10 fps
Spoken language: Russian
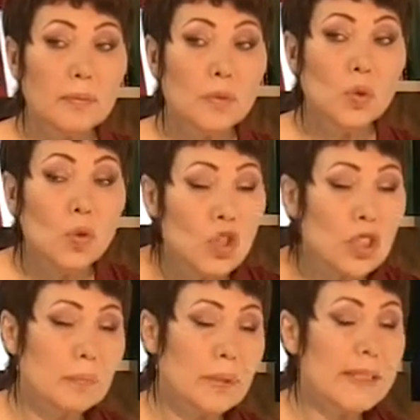
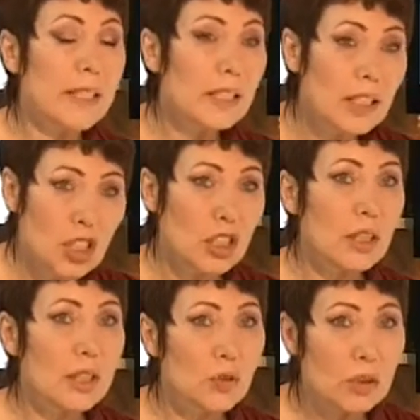должен быть, конечно,
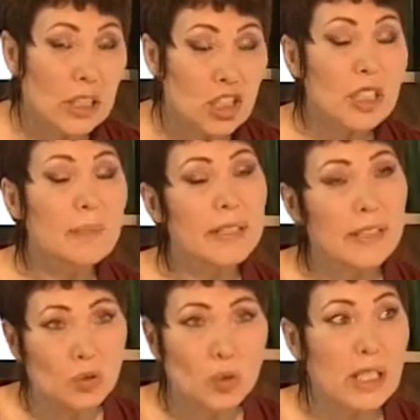должны быть
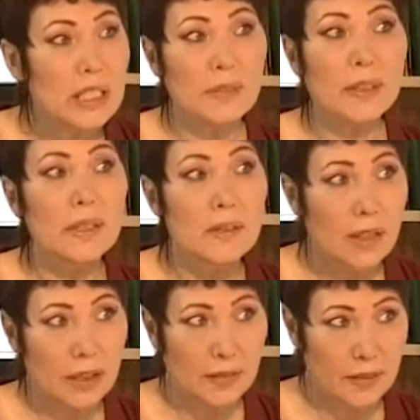государственные театры в